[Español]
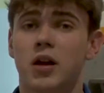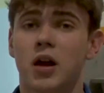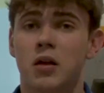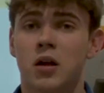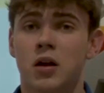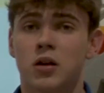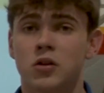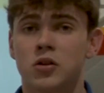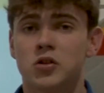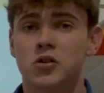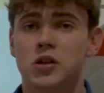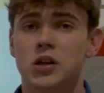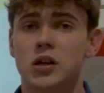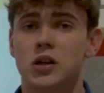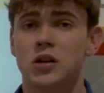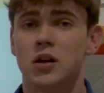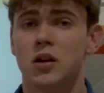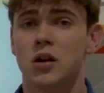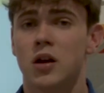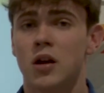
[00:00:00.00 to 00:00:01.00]
la
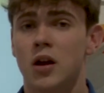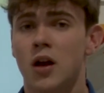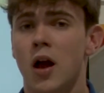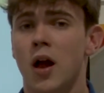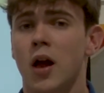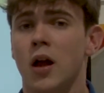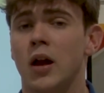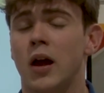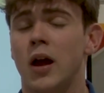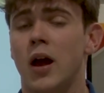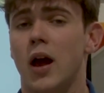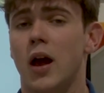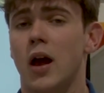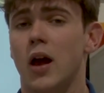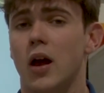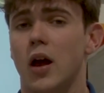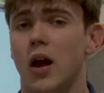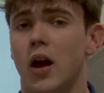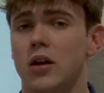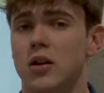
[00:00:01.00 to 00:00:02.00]
diagnosis
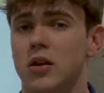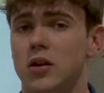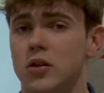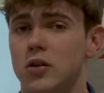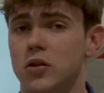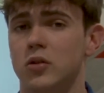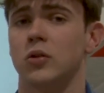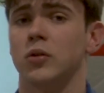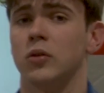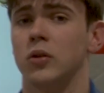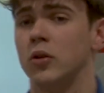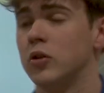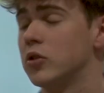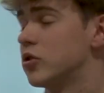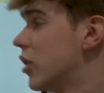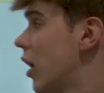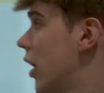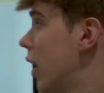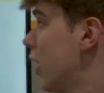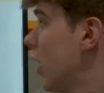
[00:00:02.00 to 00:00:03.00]
eh, nos
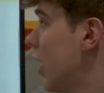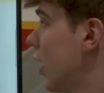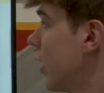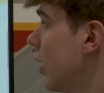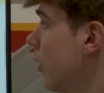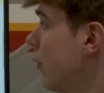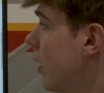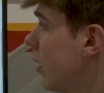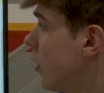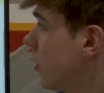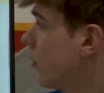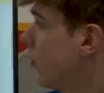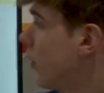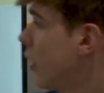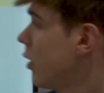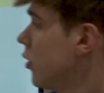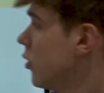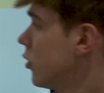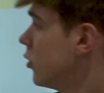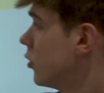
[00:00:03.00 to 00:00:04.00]
salen aquí varios
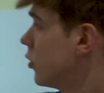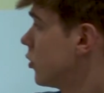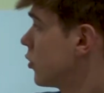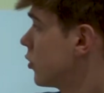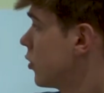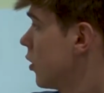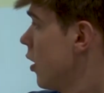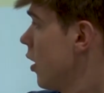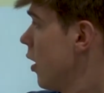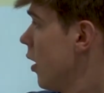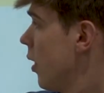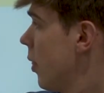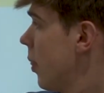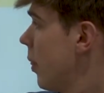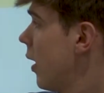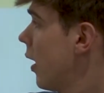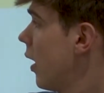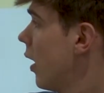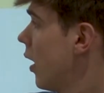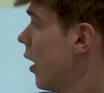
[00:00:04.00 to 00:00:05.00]
fallos
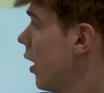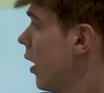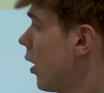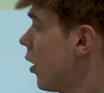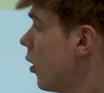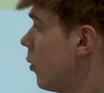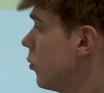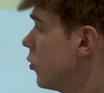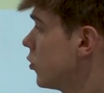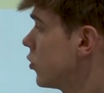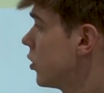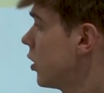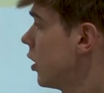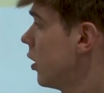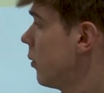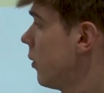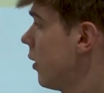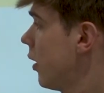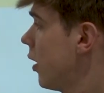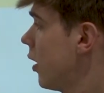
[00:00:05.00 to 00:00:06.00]
de
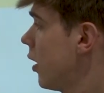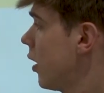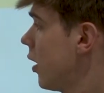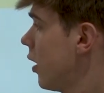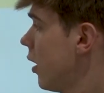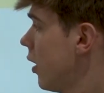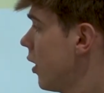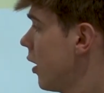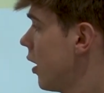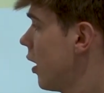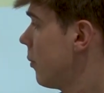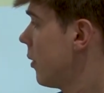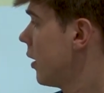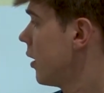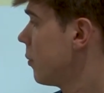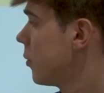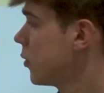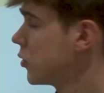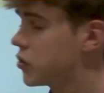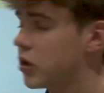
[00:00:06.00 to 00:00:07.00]
combustible y de la
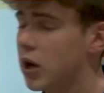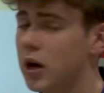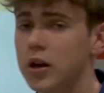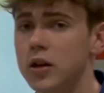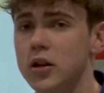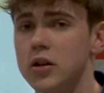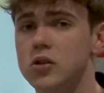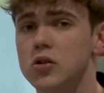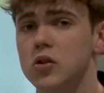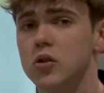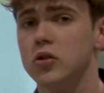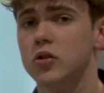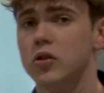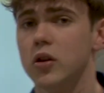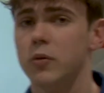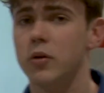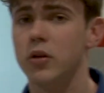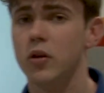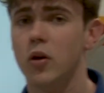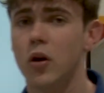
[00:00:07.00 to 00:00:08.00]
mariposa y esto es
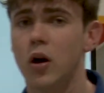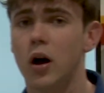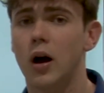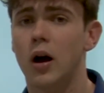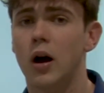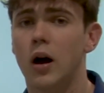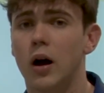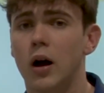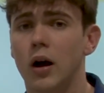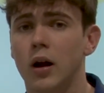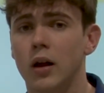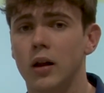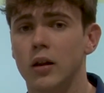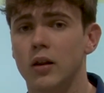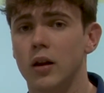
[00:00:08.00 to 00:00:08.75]
debido a que